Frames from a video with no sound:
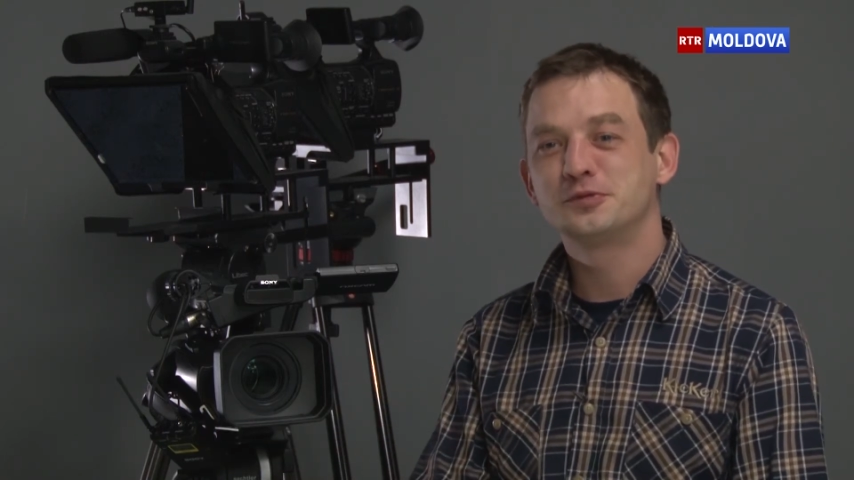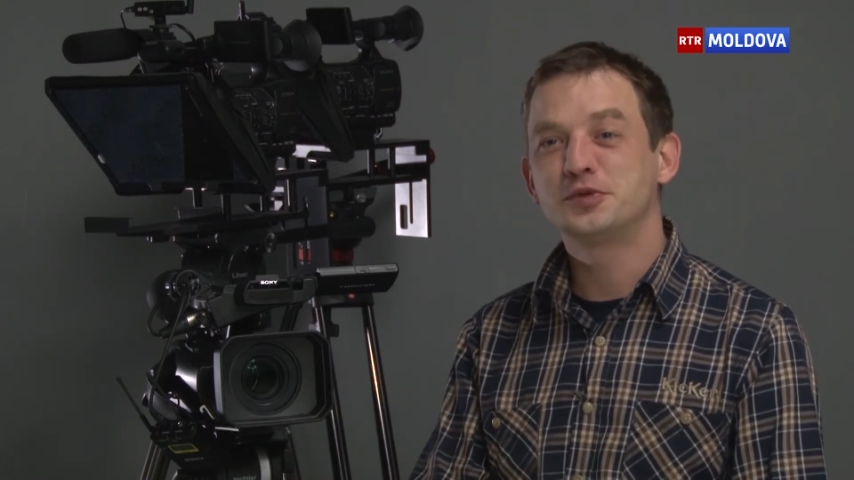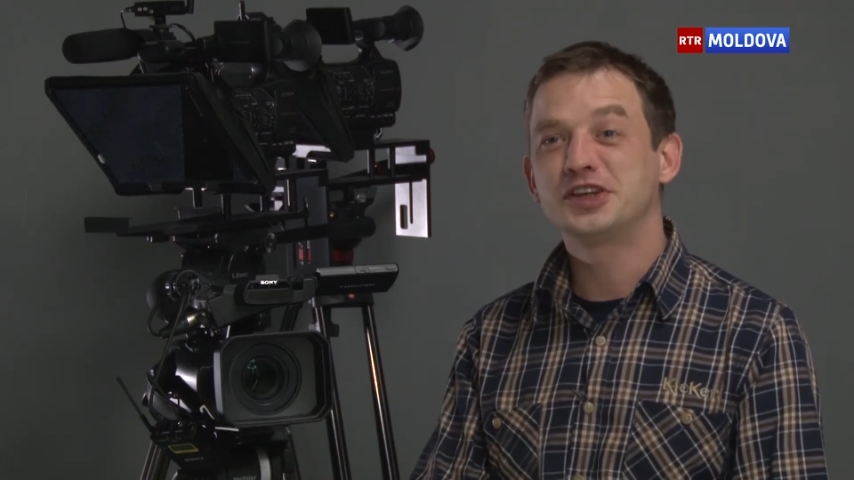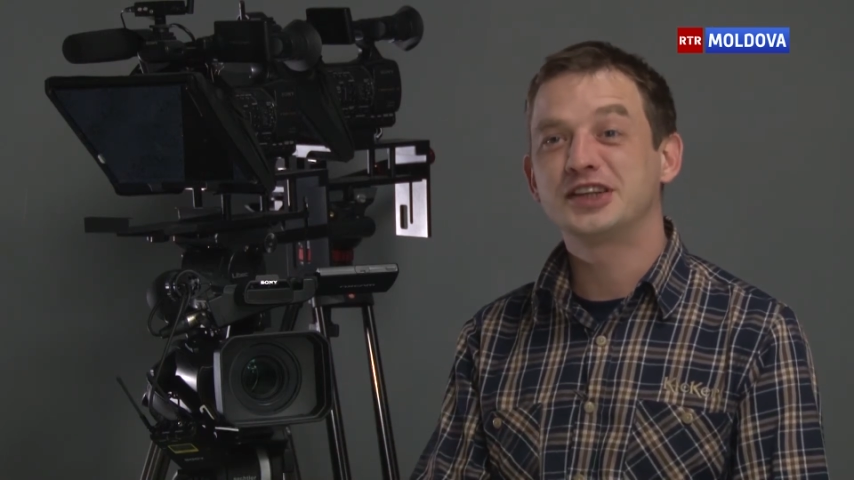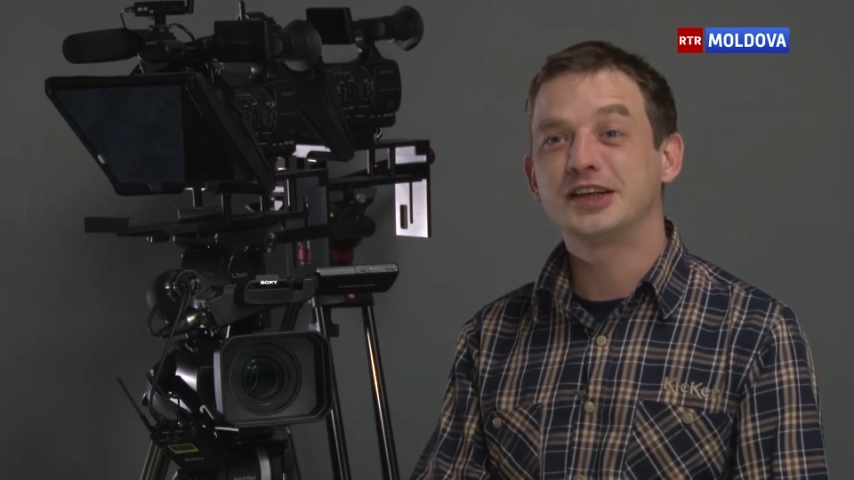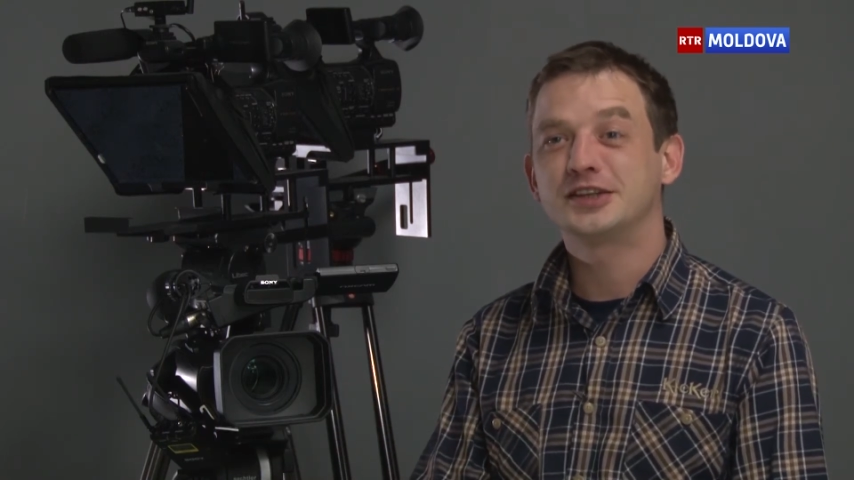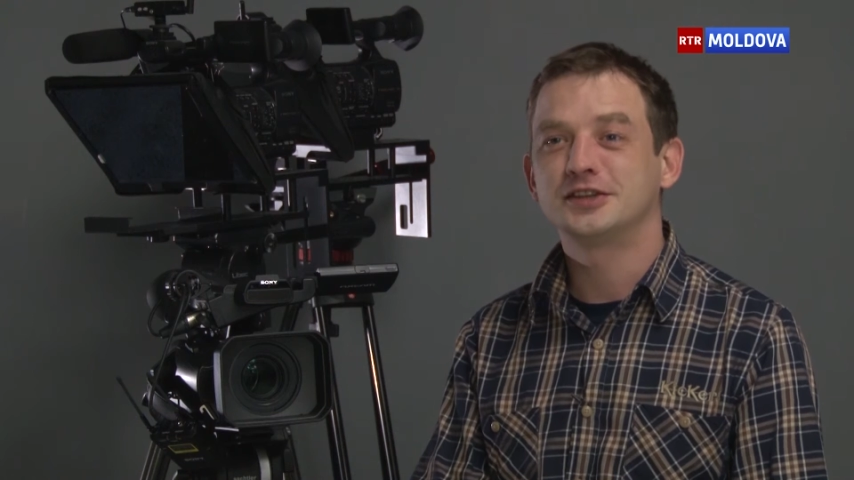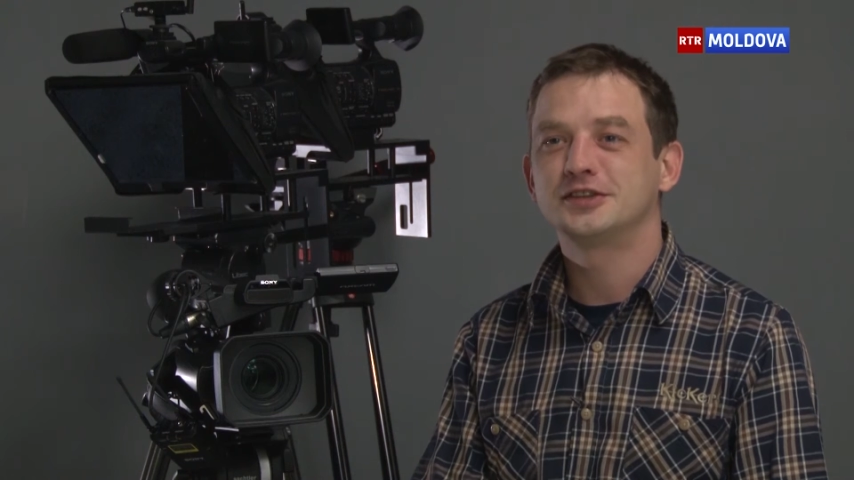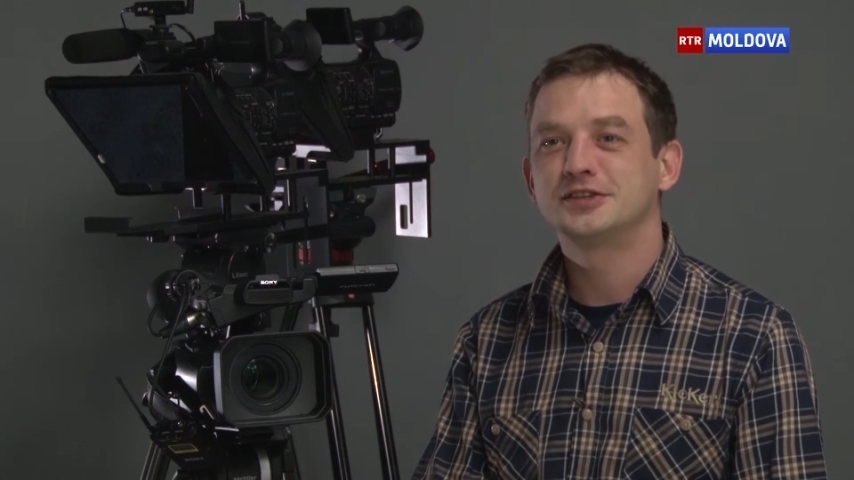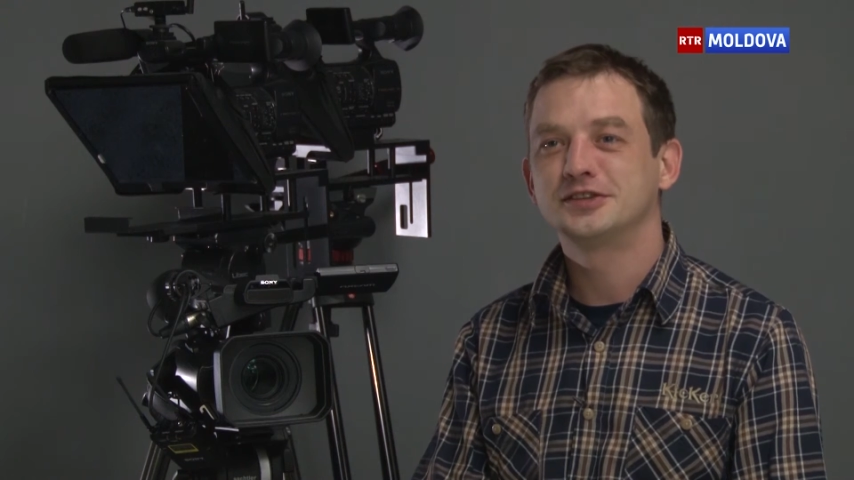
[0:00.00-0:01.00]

передать